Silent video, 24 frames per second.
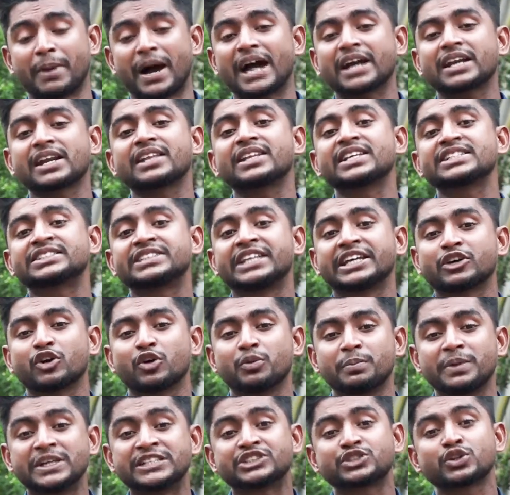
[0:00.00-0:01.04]
বাংলাদেশ থেকেও
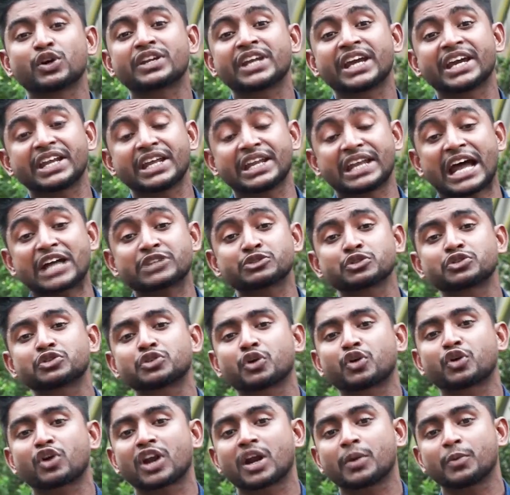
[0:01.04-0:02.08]
বিশ্ব ক্রিকেটে রাজত্ব
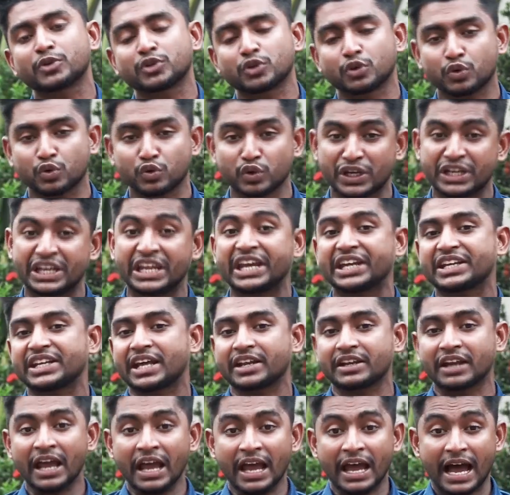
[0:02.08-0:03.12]
করার মতো কোনো ক্রিকেটার
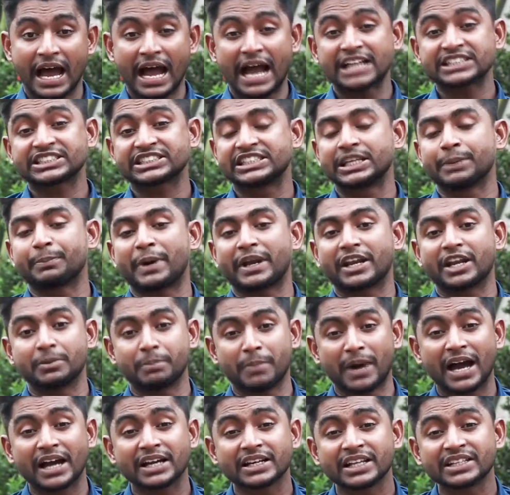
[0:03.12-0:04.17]
আসতে পারেন
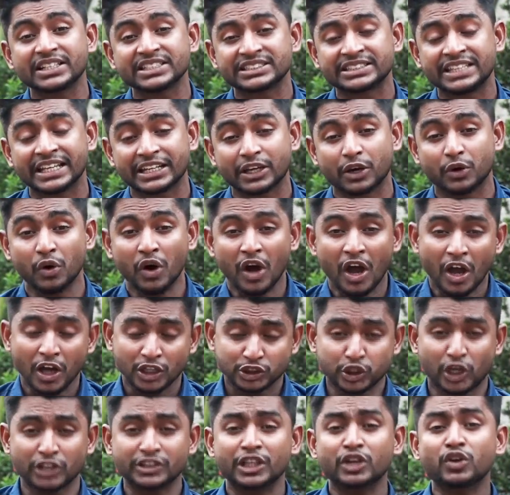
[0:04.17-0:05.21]
বাংলাদেশ থেকেও
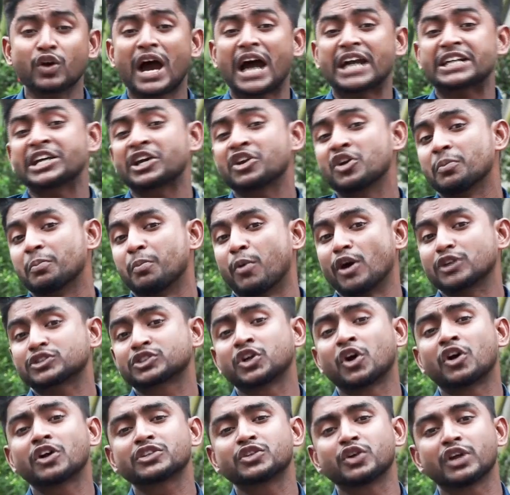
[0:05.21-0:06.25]
সতেরো আঠারো
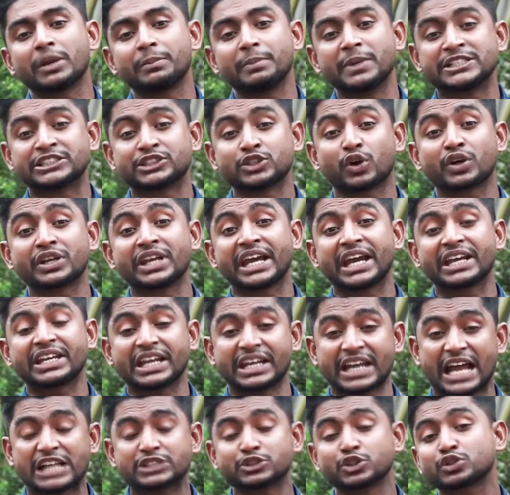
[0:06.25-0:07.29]
বছর ধরে বিশ্ব ক্রিকেটে
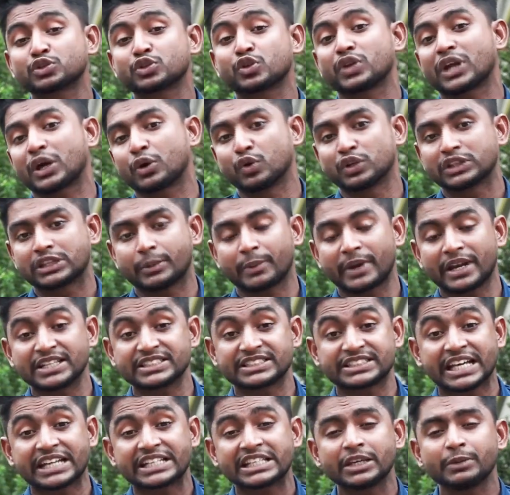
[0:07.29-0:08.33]
রাজত্বটা করতে পারেন
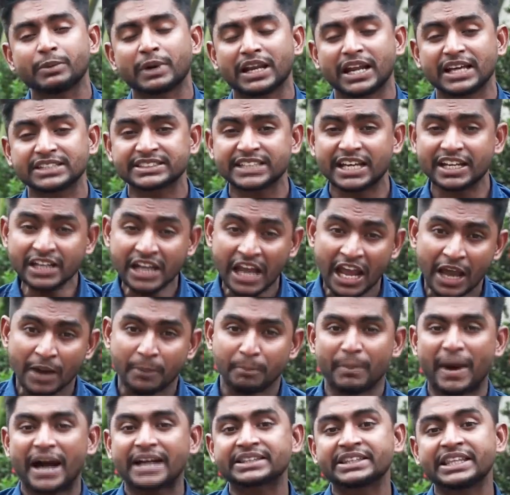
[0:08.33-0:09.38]
সাকিব আল হাসান
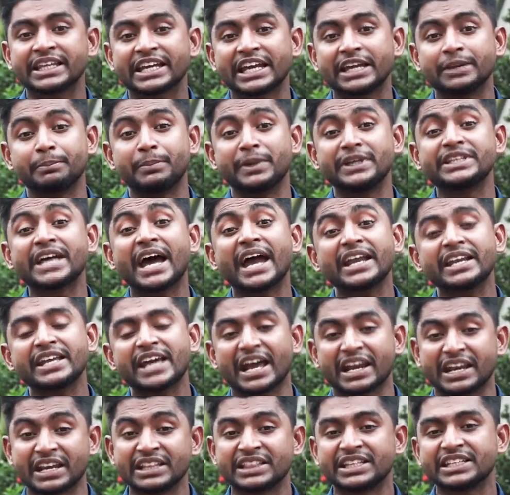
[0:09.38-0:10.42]
মাঠ থেকেই বিদায়
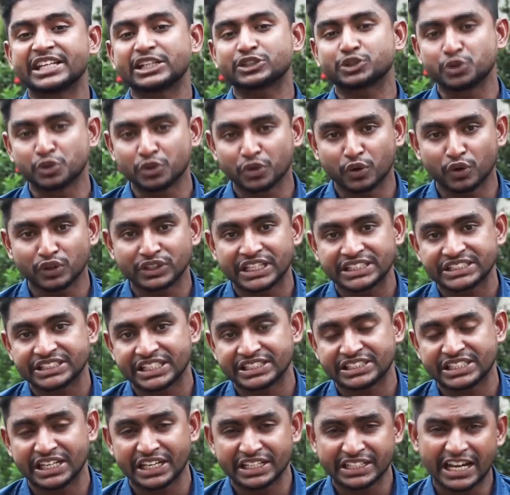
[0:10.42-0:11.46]
নেওয়ার রীতিটা শুরু করতে
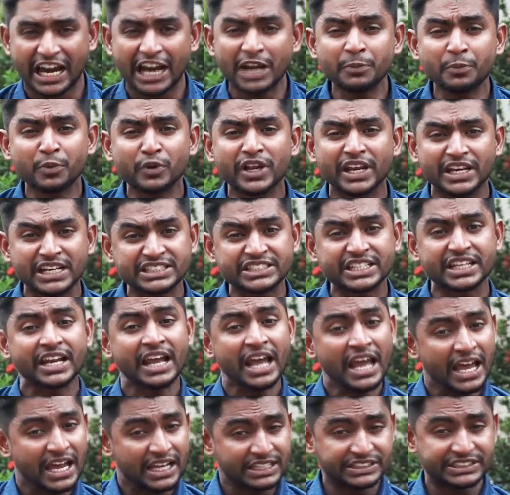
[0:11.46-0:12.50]
চেয়েছিলেন কানপুরে নিজের
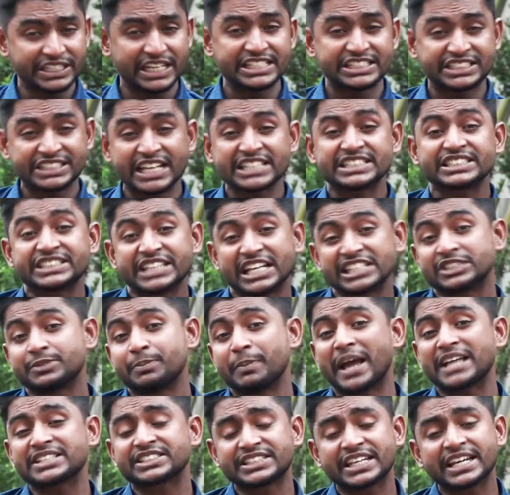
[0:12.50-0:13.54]
যেই শেষ টেস্ট
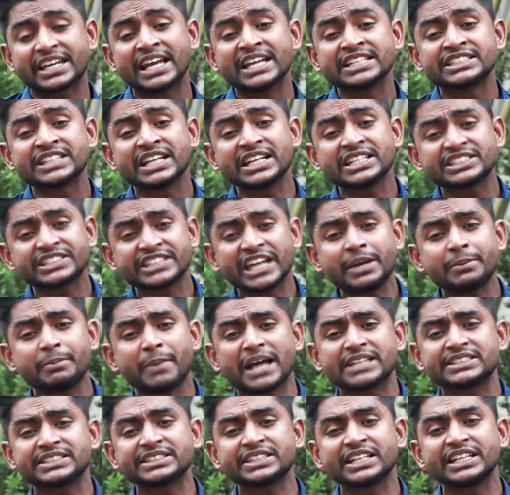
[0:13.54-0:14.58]
ম্যাচটা খেলেছিলেন সেই
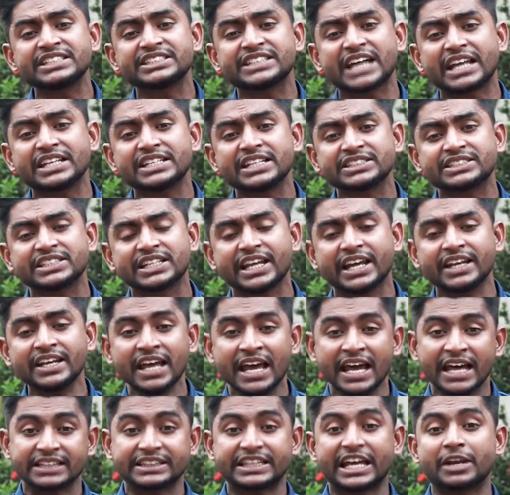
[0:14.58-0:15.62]
ম্যাচে তিনি জানিয়েছিলেন
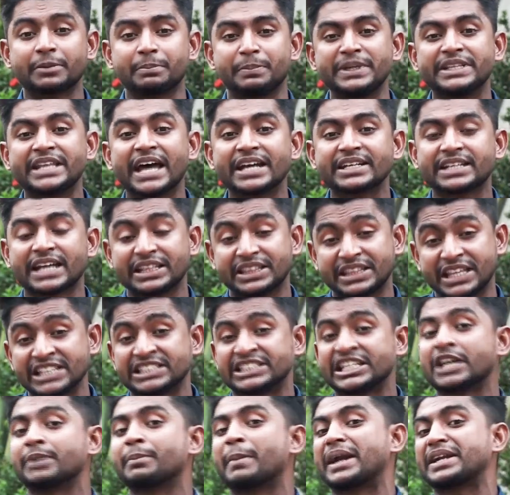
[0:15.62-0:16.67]
তার বিদায়টা
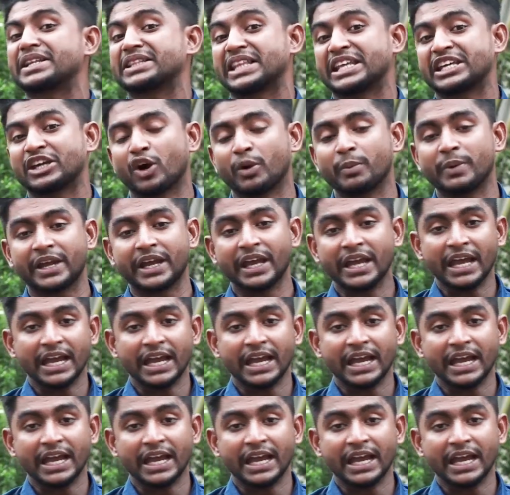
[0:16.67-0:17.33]
দেশের মাটিতেই হবে